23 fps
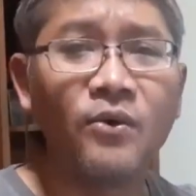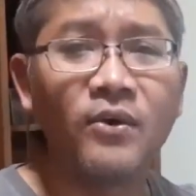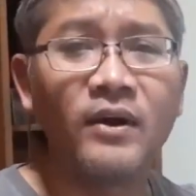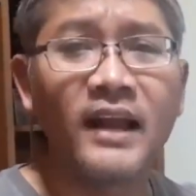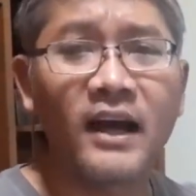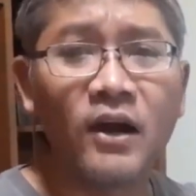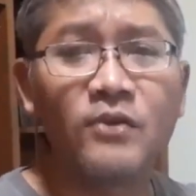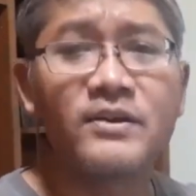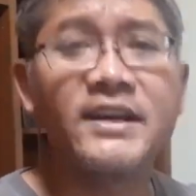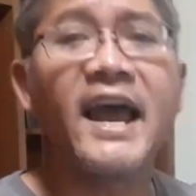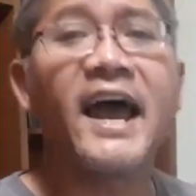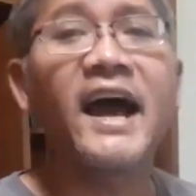นะ
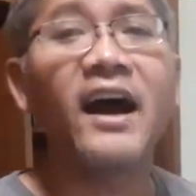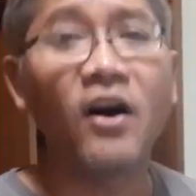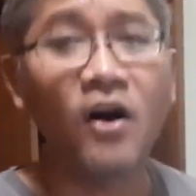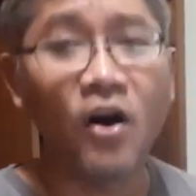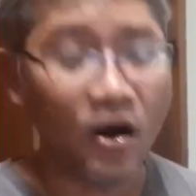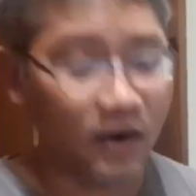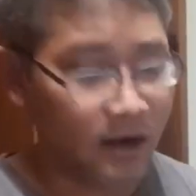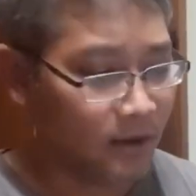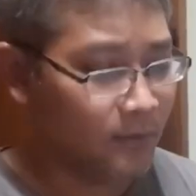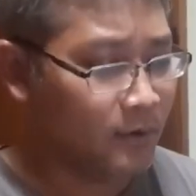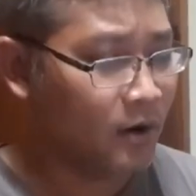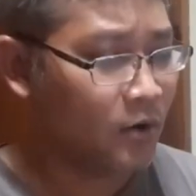เขาแยกออกแล้
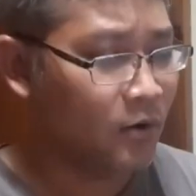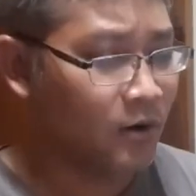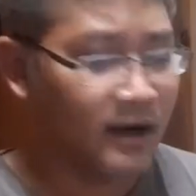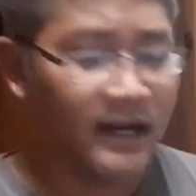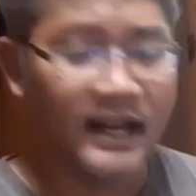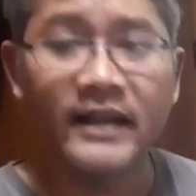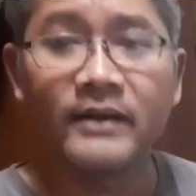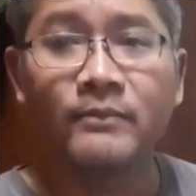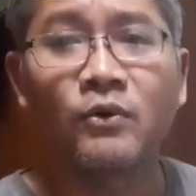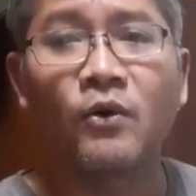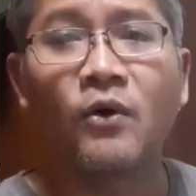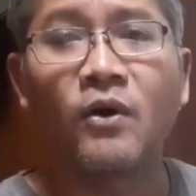วว่าคนเล่น
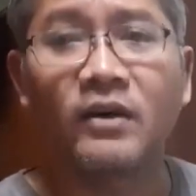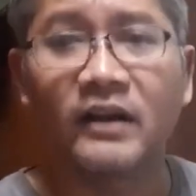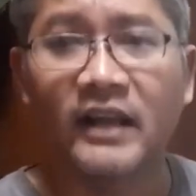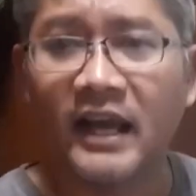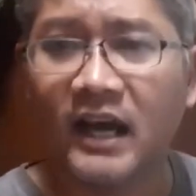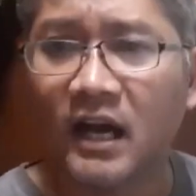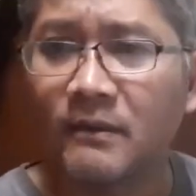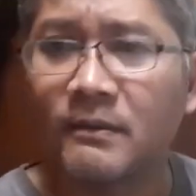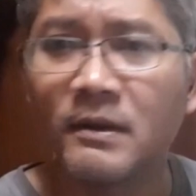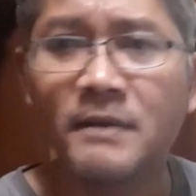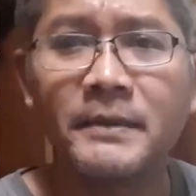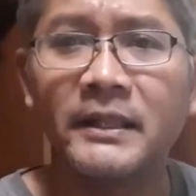พวกเนี้ยเขา
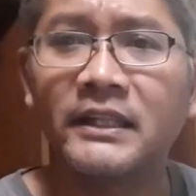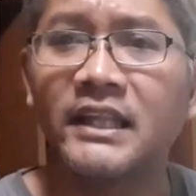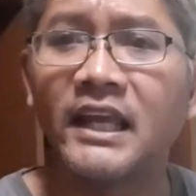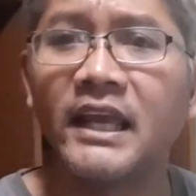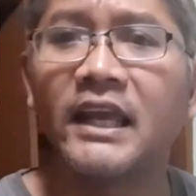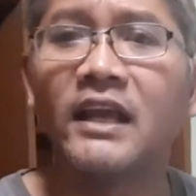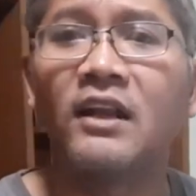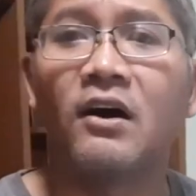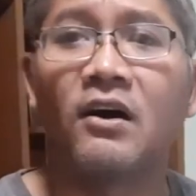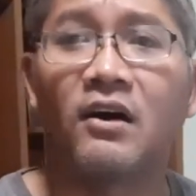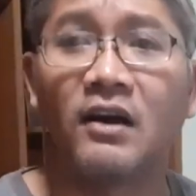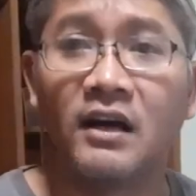ไม่ไปตีหร
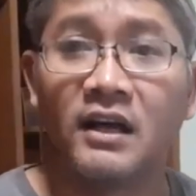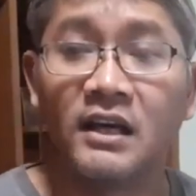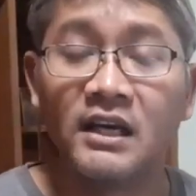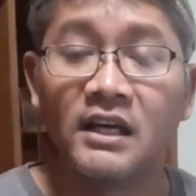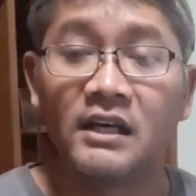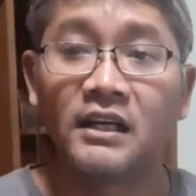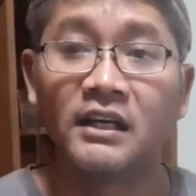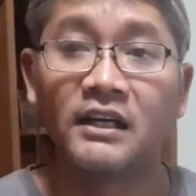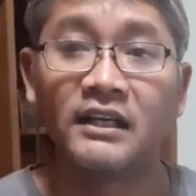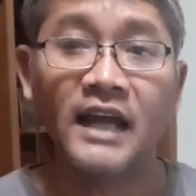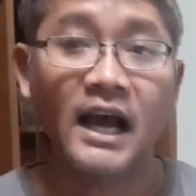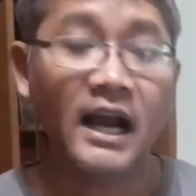อกคื
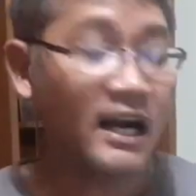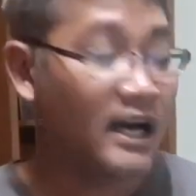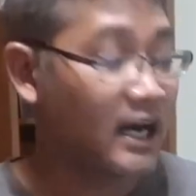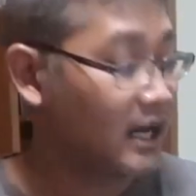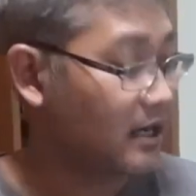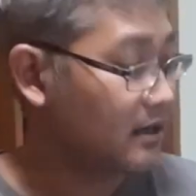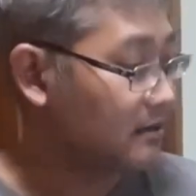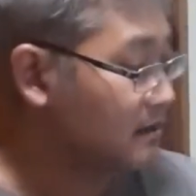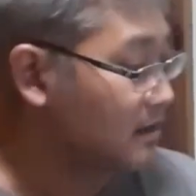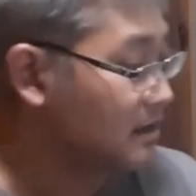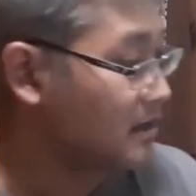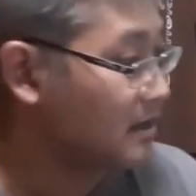อถ้าเกิด
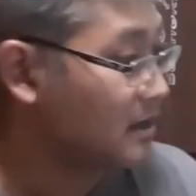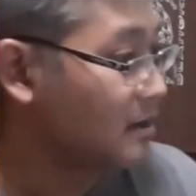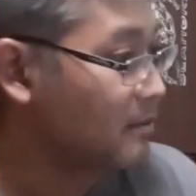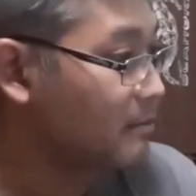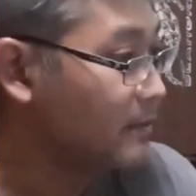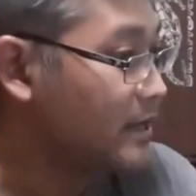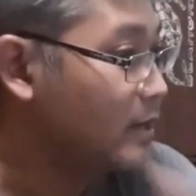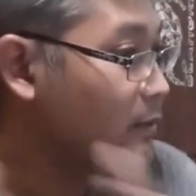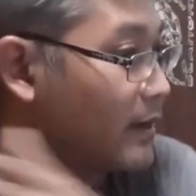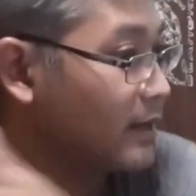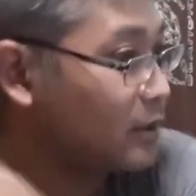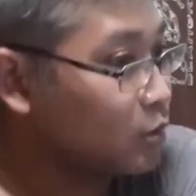มี
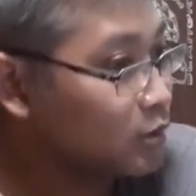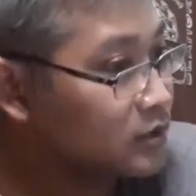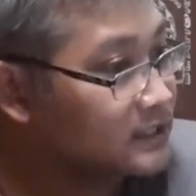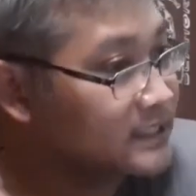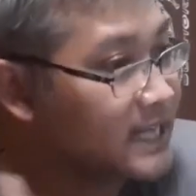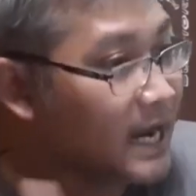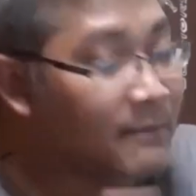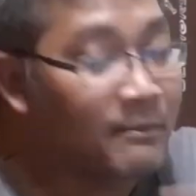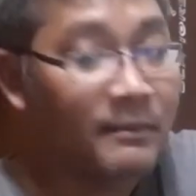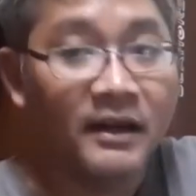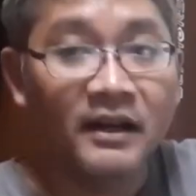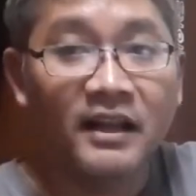วัยรุ่นจับ
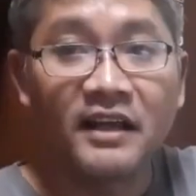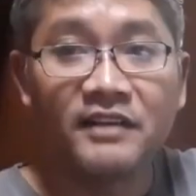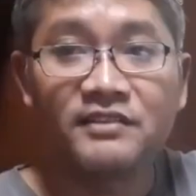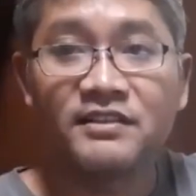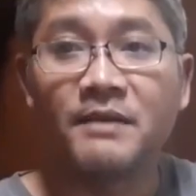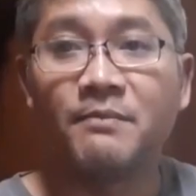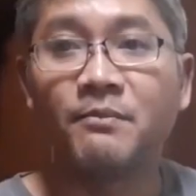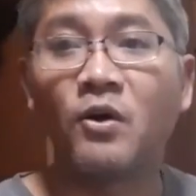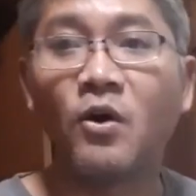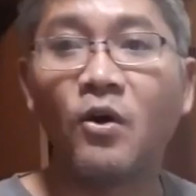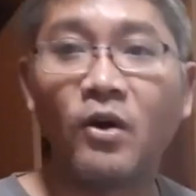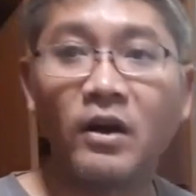มาเลยสิบ
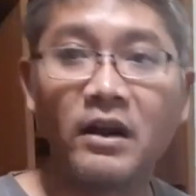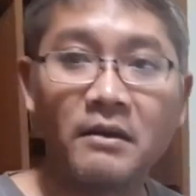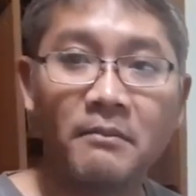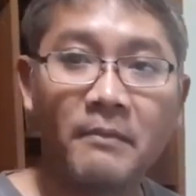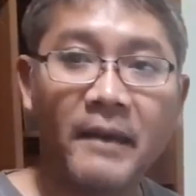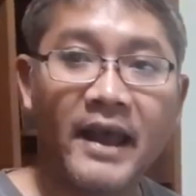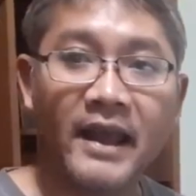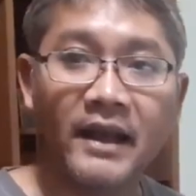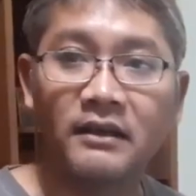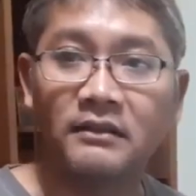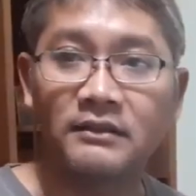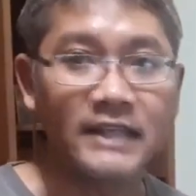คนแม่ง
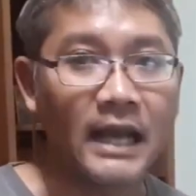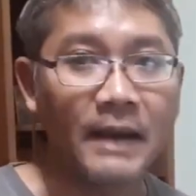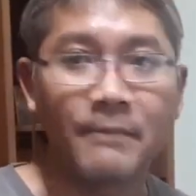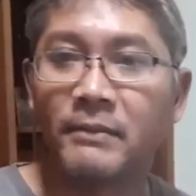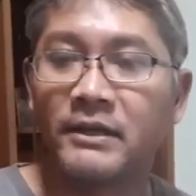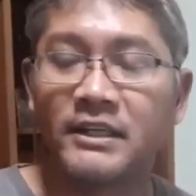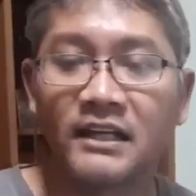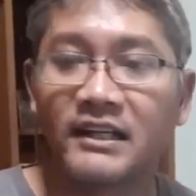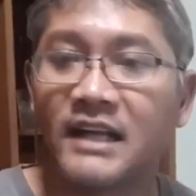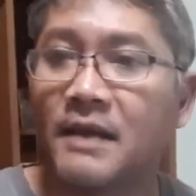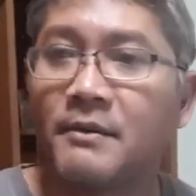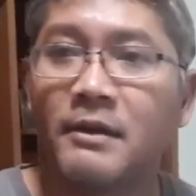จับมาจาก
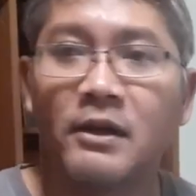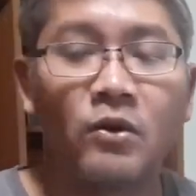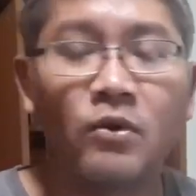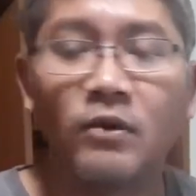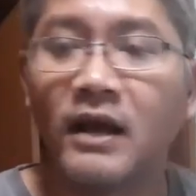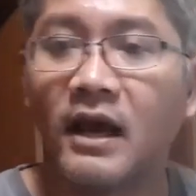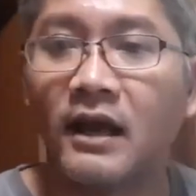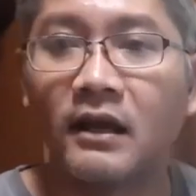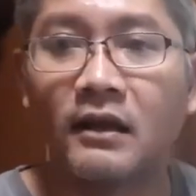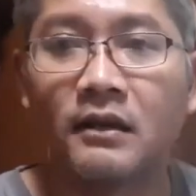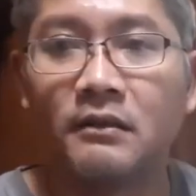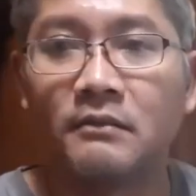ไหนไม่รู้แหละ
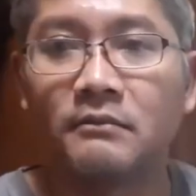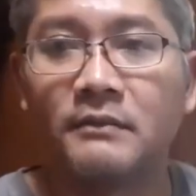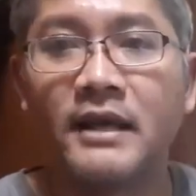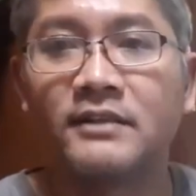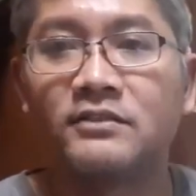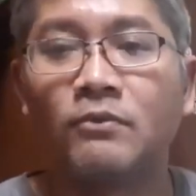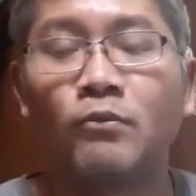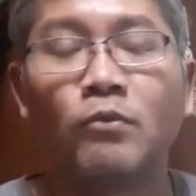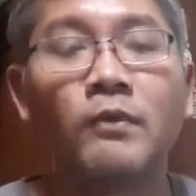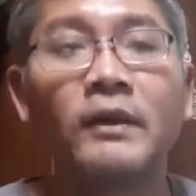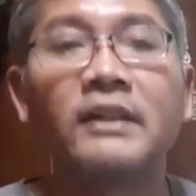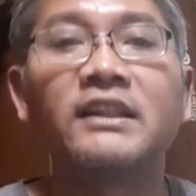แม่งสมม
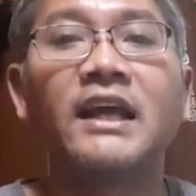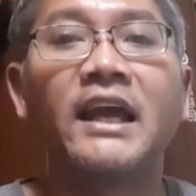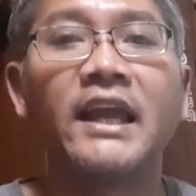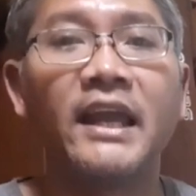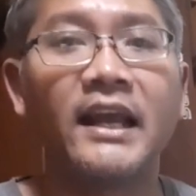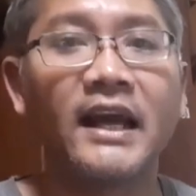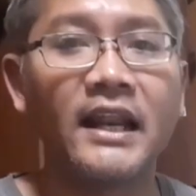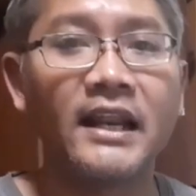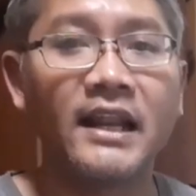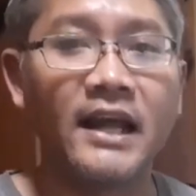ติว่าตีกันอ่ะ